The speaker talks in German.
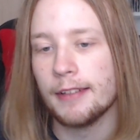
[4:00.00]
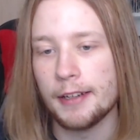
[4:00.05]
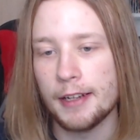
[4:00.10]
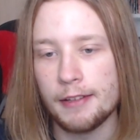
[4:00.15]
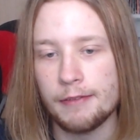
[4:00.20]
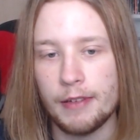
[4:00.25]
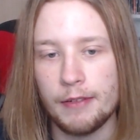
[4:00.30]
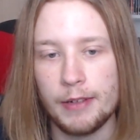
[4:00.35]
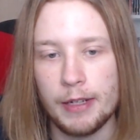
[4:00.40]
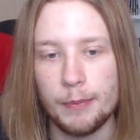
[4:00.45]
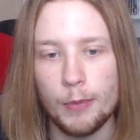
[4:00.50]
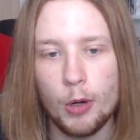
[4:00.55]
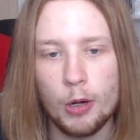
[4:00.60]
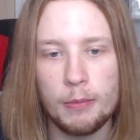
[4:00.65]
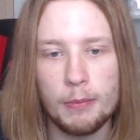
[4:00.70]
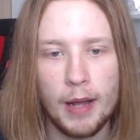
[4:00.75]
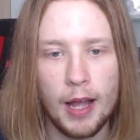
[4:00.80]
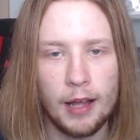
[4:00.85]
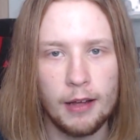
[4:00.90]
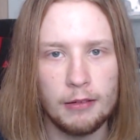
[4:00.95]
Stattdessen werden wir den
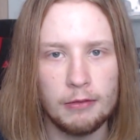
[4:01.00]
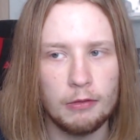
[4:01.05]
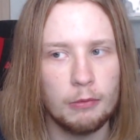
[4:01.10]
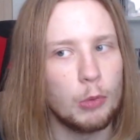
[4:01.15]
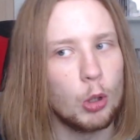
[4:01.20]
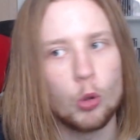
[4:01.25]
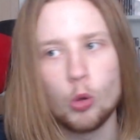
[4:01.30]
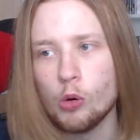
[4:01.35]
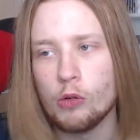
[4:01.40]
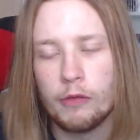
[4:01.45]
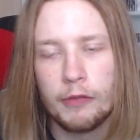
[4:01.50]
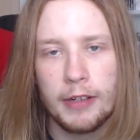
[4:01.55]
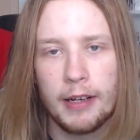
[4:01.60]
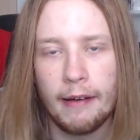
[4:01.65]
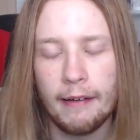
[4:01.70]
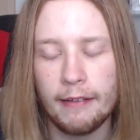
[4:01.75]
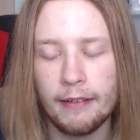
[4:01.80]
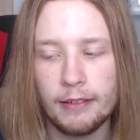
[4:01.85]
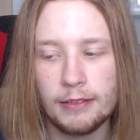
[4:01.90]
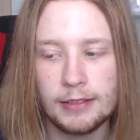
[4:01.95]
morgen machen. Mal gucken, wie
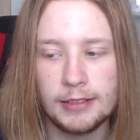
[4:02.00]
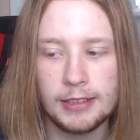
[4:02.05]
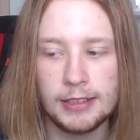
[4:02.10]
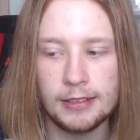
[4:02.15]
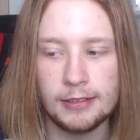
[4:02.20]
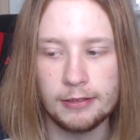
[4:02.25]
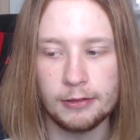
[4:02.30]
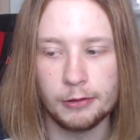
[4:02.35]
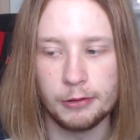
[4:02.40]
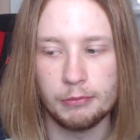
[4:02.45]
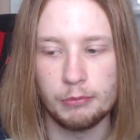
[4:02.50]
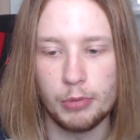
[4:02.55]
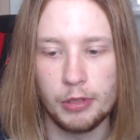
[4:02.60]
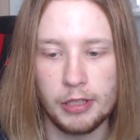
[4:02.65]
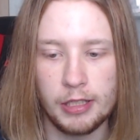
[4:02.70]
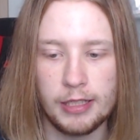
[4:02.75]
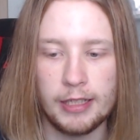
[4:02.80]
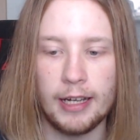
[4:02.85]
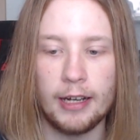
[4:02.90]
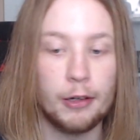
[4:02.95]
lange. Und ein
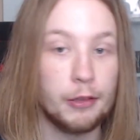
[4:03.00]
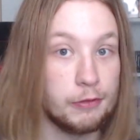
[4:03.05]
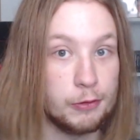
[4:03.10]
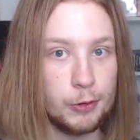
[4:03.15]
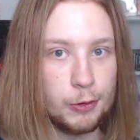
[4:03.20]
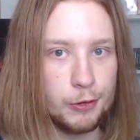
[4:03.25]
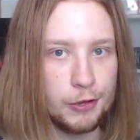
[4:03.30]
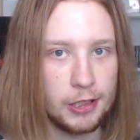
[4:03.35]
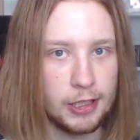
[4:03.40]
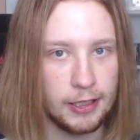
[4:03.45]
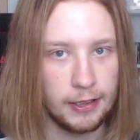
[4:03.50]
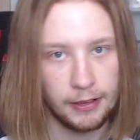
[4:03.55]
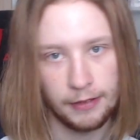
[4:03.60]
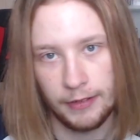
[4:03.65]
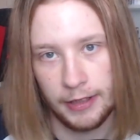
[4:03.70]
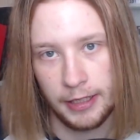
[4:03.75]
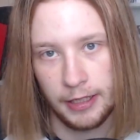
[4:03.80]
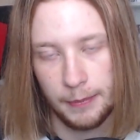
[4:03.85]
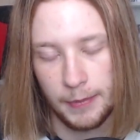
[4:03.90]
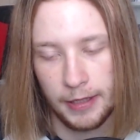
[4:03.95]
bisschen die Herausforderungsserie
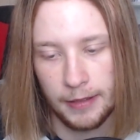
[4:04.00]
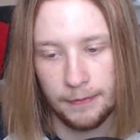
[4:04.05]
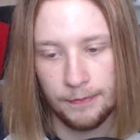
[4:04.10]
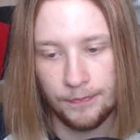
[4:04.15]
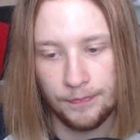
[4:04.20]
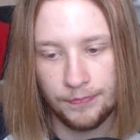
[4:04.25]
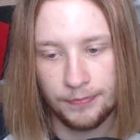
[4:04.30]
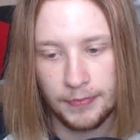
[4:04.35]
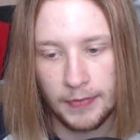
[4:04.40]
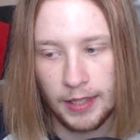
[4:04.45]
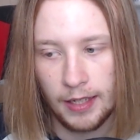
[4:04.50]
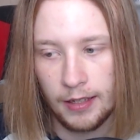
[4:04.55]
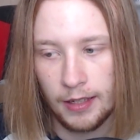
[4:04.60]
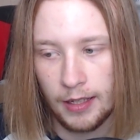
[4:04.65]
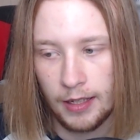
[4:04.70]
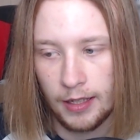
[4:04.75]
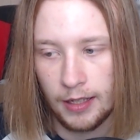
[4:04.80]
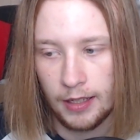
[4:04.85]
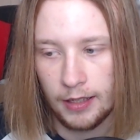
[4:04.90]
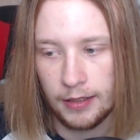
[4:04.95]
weitermachen.
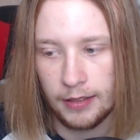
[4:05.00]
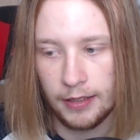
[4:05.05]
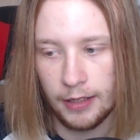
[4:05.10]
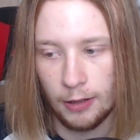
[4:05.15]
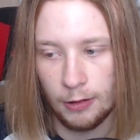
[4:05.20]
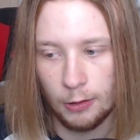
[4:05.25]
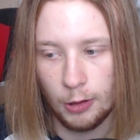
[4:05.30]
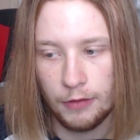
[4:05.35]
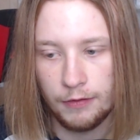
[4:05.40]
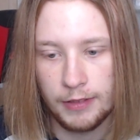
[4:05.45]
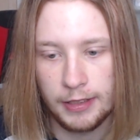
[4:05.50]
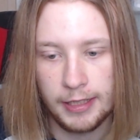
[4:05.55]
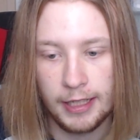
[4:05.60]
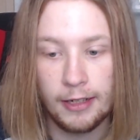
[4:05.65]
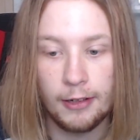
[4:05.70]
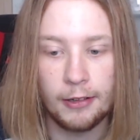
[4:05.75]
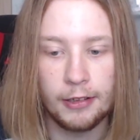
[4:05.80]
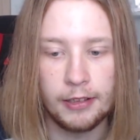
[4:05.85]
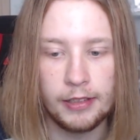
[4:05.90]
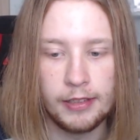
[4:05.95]
Genau, hoffentlich dann
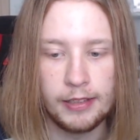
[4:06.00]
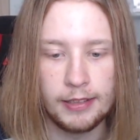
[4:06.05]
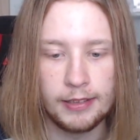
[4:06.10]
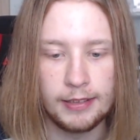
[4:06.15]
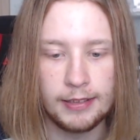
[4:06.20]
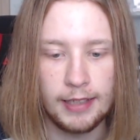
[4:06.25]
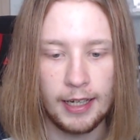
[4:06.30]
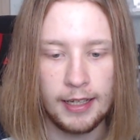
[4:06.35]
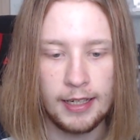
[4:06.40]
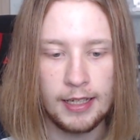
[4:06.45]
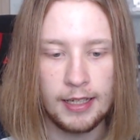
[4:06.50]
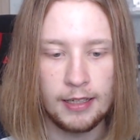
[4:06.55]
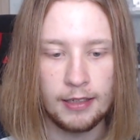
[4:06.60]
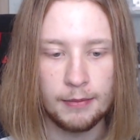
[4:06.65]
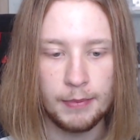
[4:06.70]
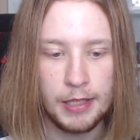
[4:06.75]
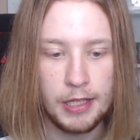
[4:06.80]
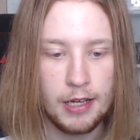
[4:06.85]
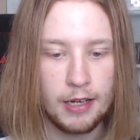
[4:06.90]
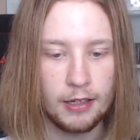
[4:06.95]
auch in geiler,
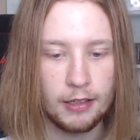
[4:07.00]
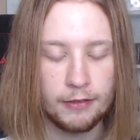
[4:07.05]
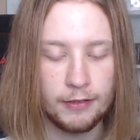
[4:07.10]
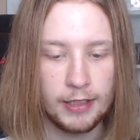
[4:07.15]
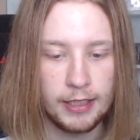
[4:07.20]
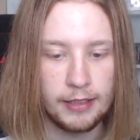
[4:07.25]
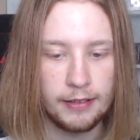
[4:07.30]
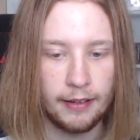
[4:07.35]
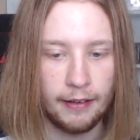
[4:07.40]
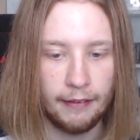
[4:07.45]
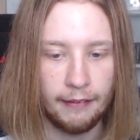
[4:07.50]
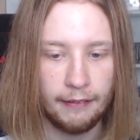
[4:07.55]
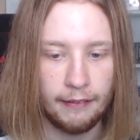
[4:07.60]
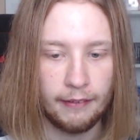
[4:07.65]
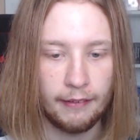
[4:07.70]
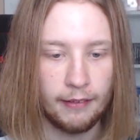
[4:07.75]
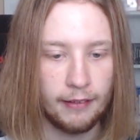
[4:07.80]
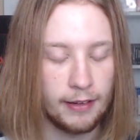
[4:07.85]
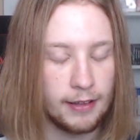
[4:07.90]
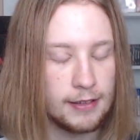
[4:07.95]
besserer
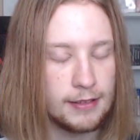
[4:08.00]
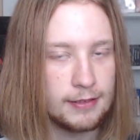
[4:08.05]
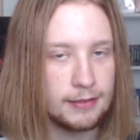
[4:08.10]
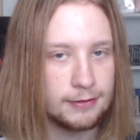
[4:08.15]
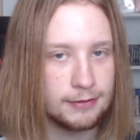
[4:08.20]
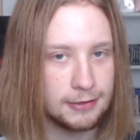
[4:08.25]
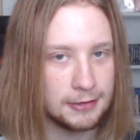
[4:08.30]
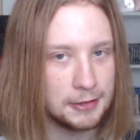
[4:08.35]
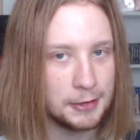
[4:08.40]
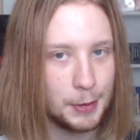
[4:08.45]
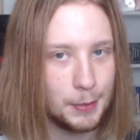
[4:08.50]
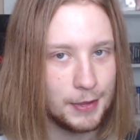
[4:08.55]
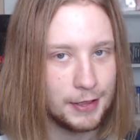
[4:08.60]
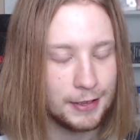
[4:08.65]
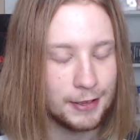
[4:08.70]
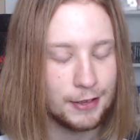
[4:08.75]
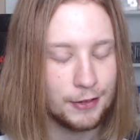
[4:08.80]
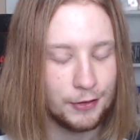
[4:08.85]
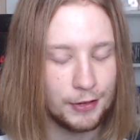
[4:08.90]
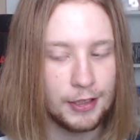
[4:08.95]
Qualität. Ja, freue ich mich
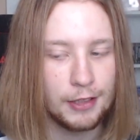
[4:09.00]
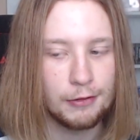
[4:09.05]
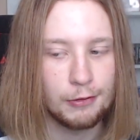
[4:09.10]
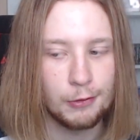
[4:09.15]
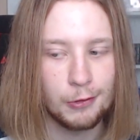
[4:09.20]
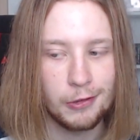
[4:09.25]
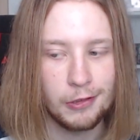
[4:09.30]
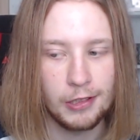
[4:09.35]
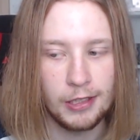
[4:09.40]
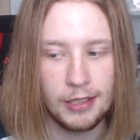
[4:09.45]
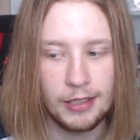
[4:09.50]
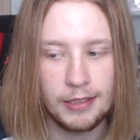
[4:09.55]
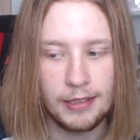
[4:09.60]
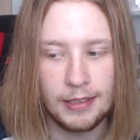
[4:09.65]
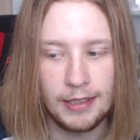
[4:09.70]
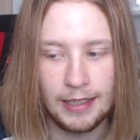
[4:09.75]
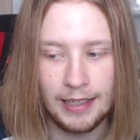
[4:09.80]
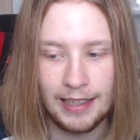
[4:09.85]
drauf, wenn das funktioniert.